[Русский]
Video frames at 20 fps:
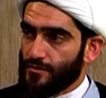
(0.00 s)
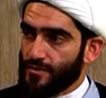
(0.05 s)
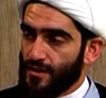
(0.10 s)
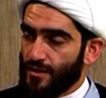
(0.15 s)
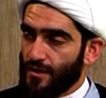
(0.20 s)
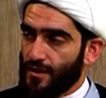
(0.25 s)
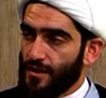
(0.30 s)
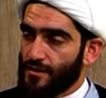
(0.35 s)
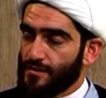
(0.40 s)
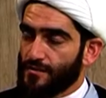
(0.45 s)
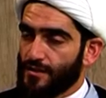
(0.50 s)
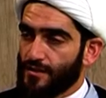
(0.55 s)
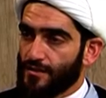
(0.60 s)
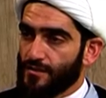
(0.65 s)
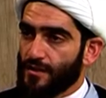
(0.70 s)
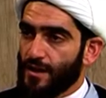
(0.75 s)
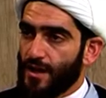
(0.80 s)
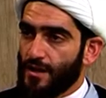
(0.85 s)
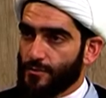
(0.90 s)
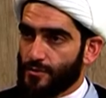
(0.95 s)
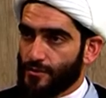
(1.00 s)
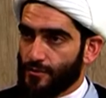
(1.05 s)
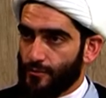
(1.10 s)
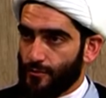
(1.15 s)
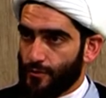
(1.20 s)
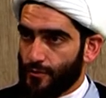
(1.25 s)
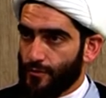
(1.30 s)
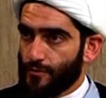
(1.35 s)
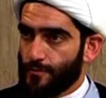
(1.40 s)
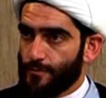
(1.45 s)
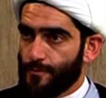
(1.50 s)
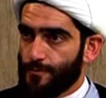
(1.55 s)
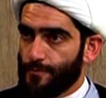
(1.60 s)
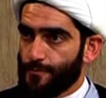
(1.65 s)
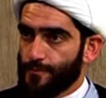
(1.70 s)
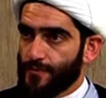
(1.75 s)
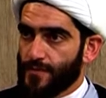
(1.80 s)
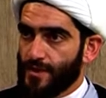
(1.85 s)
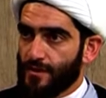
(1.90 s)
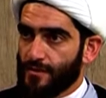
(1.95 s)
согласно исламскому
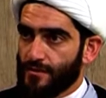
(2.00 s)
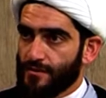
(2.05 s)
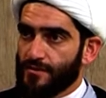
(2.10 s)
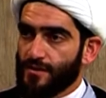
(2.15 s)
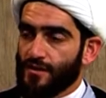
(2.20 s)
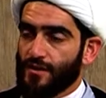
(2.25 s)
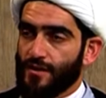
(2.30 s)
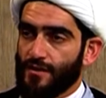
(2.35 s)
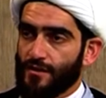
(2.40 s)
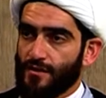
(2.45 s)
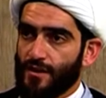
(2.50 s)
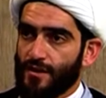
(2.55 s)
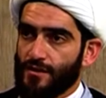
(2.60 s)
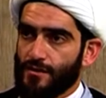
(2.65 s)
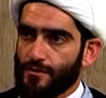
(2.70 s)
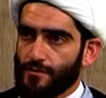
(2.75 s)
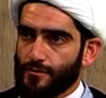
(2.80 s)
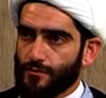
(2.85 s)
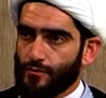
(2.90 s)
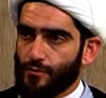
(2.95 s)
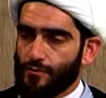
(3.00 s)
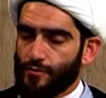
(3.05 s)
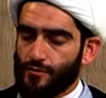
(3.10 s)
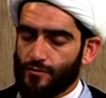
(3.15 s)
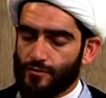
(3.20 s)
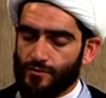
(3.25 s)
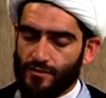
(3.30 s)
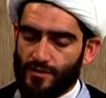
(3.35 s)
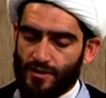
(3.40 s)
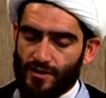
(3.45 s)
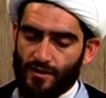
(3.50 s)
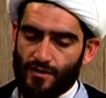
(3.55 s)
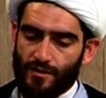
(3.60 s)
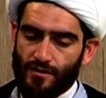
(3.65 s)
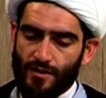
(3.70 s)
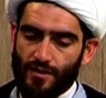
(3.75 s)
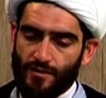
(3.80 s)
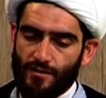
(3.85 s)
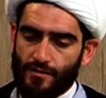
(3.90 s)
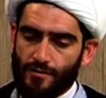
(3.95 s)
законодательству,
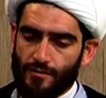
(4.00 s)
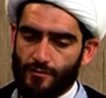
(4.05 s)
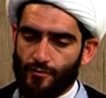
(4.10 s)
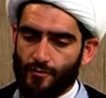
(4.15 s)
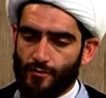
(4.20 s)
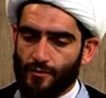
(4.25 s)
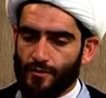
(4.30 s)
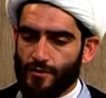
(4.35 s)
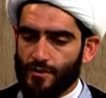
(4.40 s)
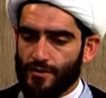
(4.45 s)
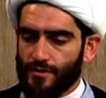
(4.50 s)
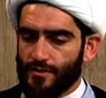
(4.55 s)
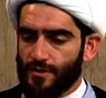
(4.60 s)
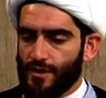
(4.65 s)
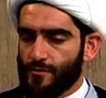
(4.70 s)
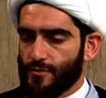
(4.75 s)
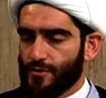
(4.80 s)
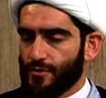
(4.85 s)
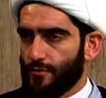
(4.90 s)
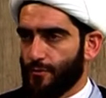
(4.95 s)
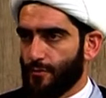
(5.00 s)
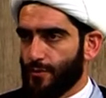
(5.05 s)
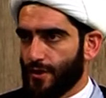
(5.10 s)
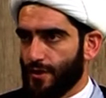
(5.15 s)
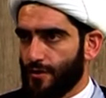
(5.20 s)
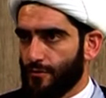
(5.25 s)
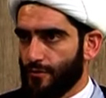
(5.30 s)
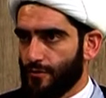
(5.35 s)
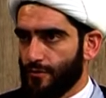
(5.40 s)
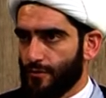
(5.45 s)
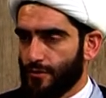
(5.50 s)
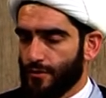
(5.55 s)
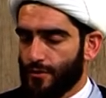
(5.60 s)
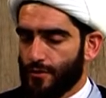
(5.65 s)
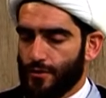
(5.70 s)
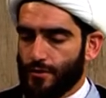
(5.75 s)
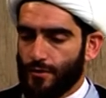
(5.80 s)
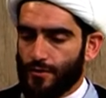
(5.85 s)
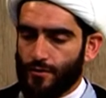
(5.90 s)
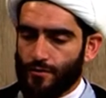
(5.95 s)
законодательству исламскому праву,
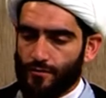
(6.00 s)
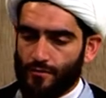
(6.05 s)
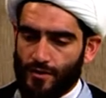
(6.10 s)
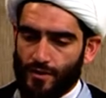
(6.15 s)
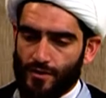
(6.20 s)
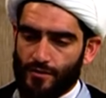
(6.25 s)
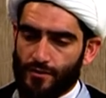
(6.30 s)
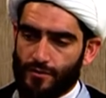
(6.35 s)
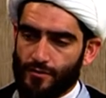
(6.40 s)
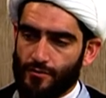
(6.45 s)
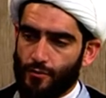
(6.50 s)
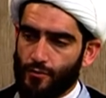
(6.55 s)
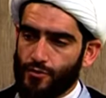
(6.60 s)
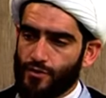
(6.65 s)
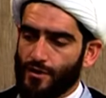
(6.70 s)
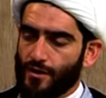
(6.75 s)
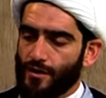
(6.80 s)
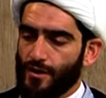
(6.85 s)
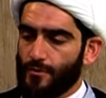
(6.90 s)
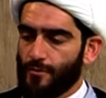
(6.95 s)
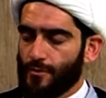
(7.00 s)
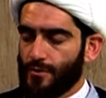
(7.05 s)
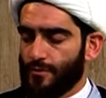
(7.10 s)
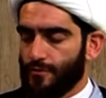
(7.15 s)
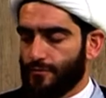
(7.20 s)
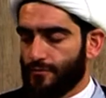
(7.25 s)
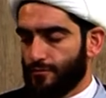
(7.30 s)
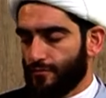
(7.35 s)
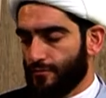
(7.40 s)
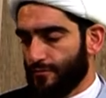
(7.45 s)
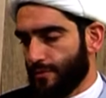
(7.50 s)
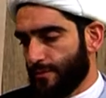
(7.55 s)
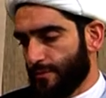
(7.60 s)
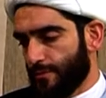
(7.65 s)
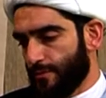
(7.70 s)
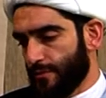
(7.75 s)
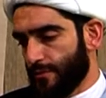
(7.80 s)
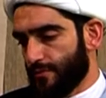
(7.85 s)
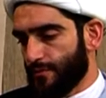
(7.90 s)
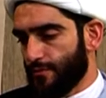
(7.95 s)
в некоторых случаях, а именно,
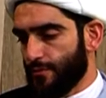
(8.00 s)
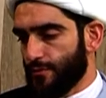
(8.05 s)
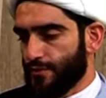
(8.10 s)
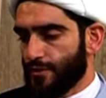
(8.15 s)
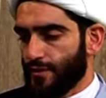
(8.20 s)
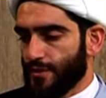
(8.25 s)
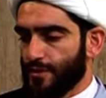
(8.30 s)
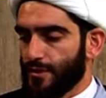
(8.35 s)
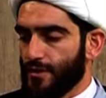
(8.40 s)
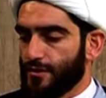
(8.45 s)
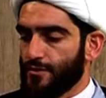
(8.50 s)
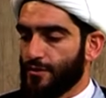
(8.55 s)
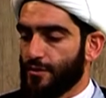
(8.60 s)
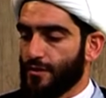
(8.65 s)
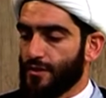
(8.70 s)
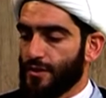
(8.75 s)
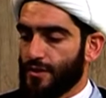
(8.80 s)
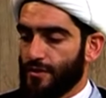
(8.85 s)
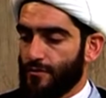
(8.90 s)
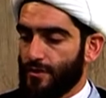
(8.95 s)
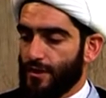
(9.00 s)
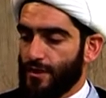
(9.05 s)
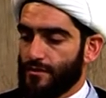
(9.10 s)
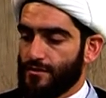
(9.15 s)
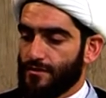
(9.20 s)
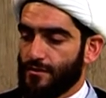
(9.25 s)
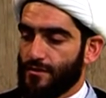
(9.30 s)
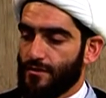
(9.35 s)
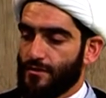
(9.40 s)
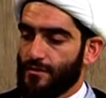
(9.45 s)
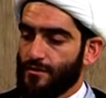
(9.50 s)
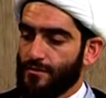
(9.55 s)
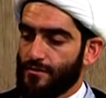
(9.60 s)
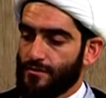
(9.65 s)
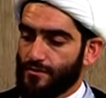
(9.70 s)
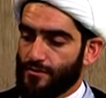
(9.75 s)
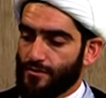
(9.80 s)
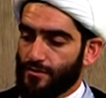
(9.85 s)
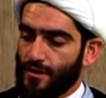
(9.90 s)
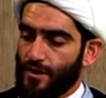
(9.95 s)
например, в случае, когда человек является
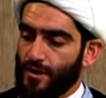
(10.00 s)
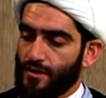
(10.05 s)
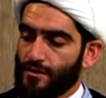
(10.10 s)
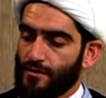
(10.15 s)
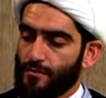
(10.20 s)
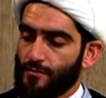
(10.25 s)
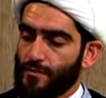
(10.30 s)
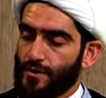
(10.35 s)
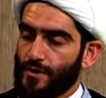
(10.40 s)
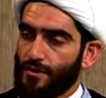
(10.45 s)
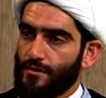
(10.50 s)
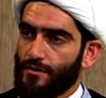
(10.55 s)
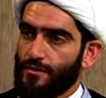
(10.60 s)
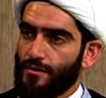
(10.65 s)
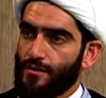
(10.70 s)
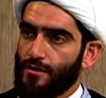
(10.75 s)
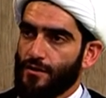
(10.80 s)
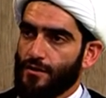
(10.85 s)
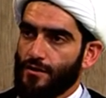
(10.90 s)
женатым или